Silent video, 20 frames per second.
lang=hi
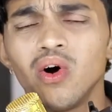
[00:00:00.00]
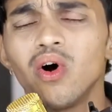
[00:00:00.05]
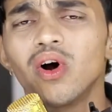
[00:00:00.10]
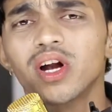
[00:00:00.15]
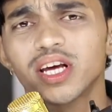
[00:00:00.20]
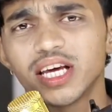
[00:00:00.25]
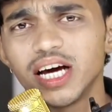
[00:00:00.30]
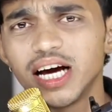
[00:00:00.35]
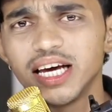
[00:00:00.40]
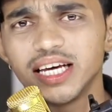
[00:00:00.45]

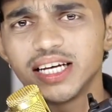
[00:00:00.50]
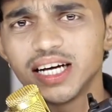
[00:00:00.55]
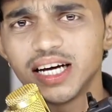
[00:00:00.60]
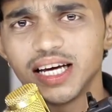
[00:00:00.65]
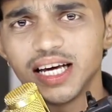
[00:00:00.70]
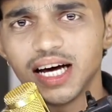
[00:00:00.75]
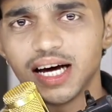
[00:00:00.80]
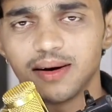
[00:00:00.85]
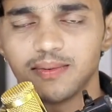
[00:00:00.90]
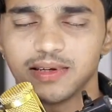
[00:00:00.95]
और क्या ही
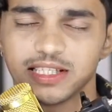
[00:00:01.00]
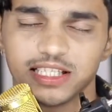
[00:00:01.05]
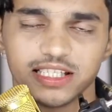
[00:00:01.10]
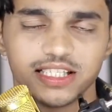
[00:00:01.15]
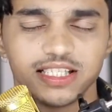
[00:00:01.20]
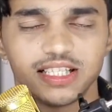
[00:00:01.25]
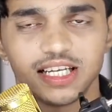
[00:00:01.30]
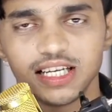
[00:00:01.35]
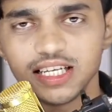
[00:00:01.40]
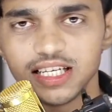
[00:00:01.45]
कहें यार बस
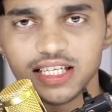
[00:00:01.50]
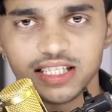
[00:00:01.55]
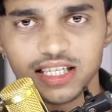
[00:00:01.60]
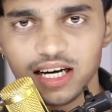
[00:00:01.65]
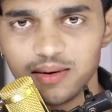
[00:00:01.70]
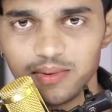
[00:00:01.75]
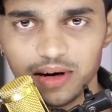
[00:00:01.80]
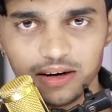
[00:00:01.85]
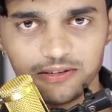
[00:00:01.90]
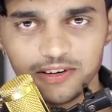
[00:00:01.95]
इसी तरीके
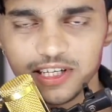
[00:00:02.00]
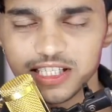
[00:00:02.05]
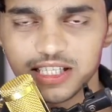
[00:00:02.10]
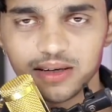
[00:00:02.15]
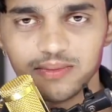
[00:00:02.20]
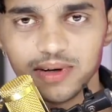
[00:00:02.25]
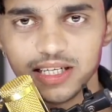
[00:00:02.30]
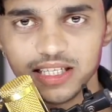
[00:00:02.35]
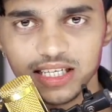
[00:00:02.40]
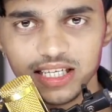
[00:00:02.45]
से आप
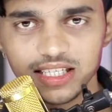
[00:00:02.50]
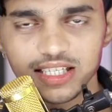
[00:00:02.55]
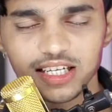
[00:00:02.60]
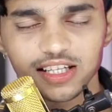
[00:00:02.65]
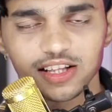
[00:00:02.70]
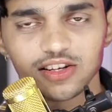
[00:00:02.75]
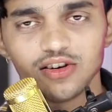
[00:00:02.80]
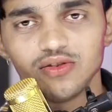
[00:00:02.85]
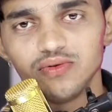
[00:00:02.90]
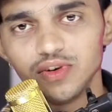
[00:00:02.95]
वेरिफिकेशन बैच ले
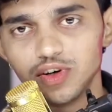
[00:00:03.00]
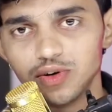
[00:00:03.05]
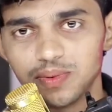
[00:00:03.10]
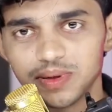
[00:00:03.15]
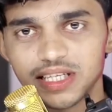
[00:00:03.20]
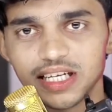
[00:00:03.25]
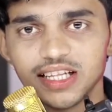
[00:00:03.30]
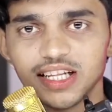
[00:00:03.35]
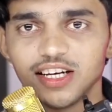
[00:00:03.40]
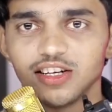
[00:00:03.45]
सकते हो वीडियो
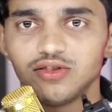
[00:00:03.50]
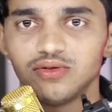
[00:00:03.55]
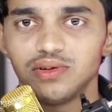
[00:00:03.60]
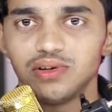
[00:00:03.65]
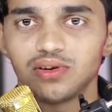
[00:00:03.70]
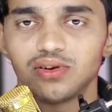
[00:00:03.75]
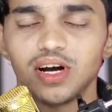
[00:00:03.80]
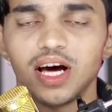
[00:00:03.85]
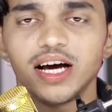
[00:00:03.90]
पसंद आई तो वीडियो